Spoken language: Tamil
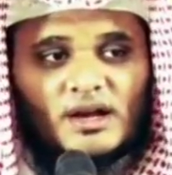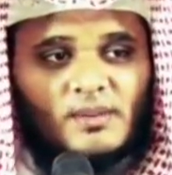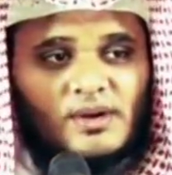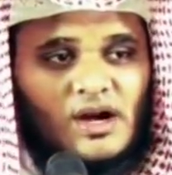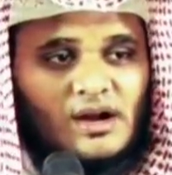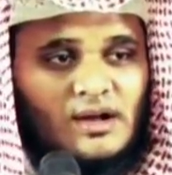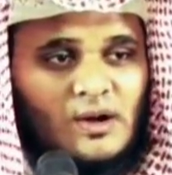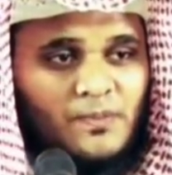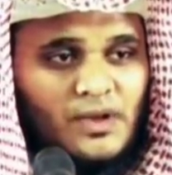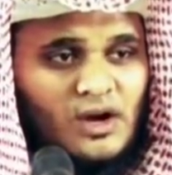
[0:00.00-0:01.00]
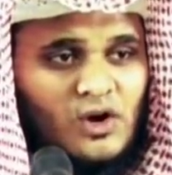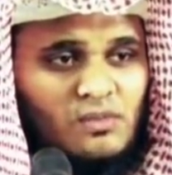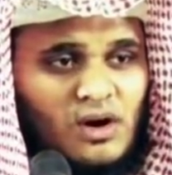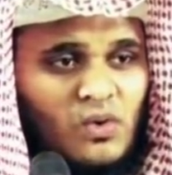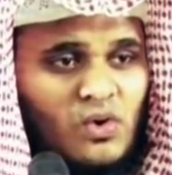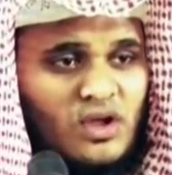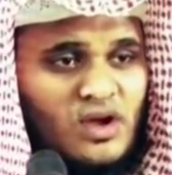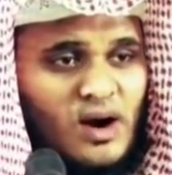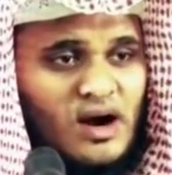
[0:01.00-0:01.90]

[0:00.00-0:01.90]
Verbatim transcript: ரமதானுக்கு பிறகும் அவங்களுடைய